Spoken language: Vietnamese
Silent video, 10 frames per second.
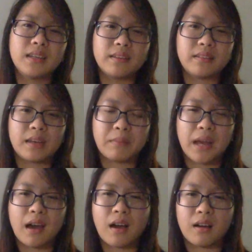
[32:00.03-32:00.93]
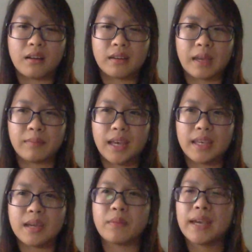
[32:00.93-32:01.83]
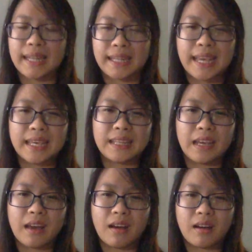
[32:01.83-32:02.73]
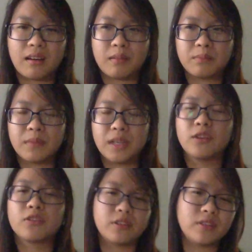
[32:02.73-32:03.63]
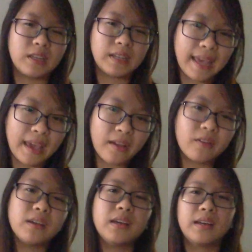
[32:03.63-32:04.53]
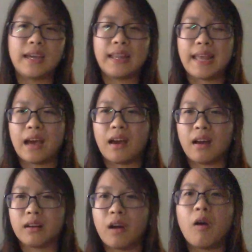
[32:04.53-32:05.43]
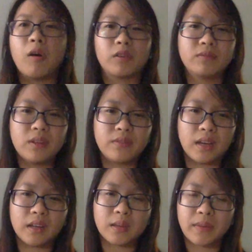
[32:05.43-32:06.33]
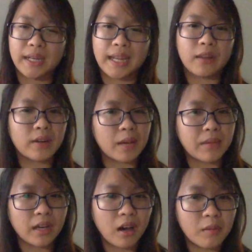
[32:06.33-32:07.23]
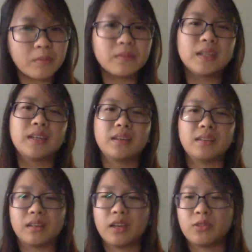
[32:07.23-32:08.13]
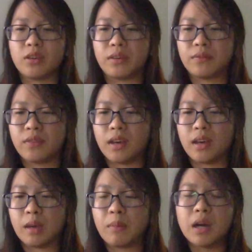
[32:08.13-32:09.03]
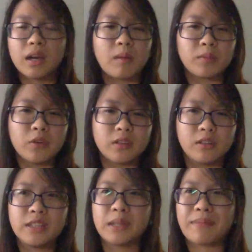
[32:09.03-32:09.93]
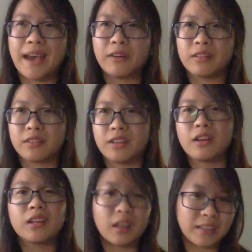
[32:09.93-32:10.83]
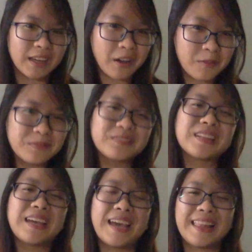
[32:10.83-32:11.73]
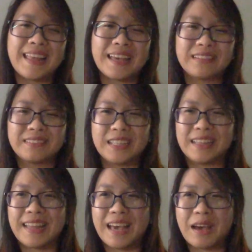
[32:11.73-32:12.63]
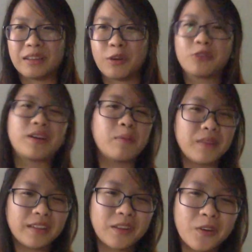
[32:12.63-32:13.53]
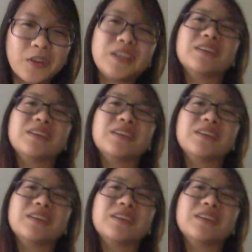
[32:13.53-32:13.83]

xem là họ cảm thấy trong cái ngành này thì họ bị đối xử như thế nào hay là họ có ổn với việc ở trong ngành này lâu năm hay không những cái chuyện về bất công đối xử trên báo tụi nó có thật hay không hay là chỉ là thổi phồng lên thôi